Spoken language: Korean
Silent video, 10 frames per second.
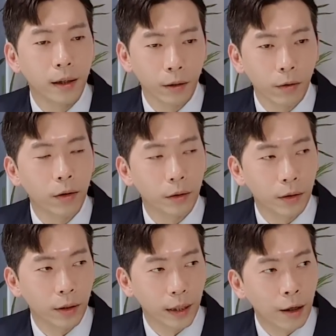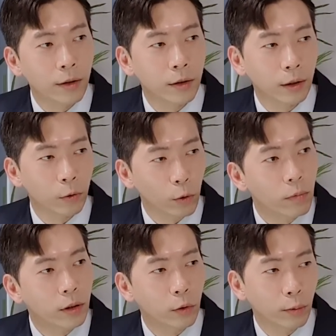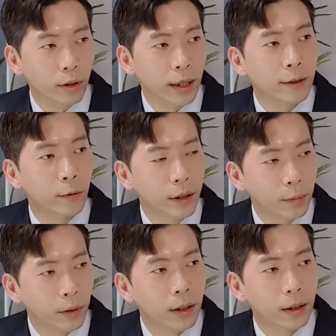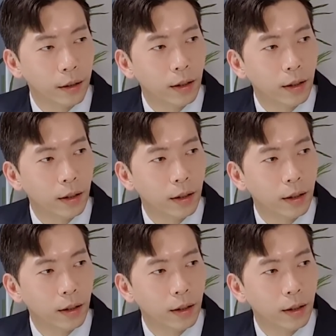그런 것들은 자연스럽게 조금씩 해소가 됩니다.